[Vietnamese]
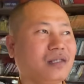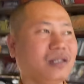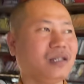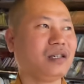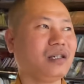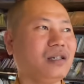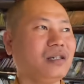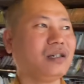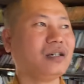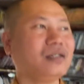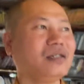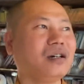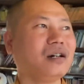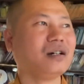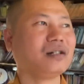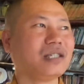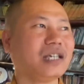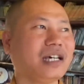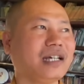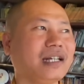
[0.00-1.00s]
Thì
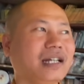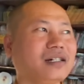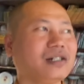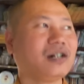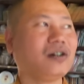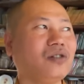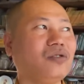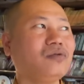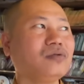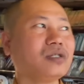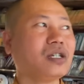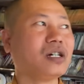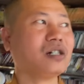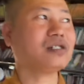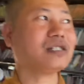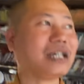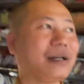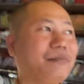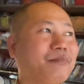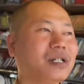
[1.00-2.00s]
giờ xe đời cũ từ
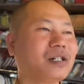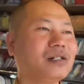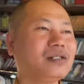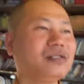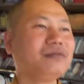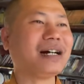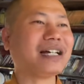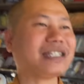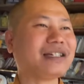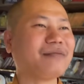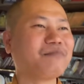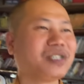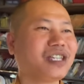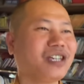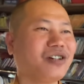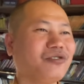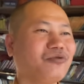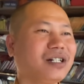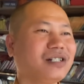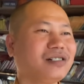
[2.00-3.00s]
150, 300
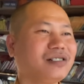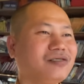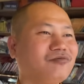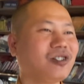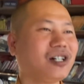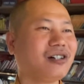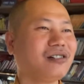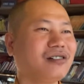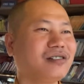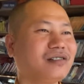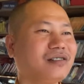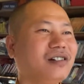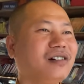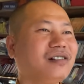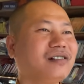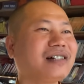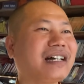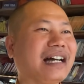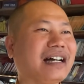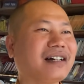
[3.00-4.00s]
triệu là đủ rồi.
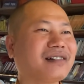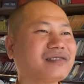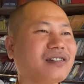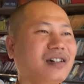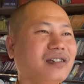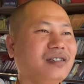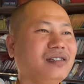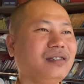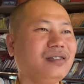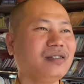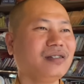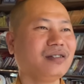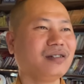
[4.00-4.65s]
Đừng cần tỷ.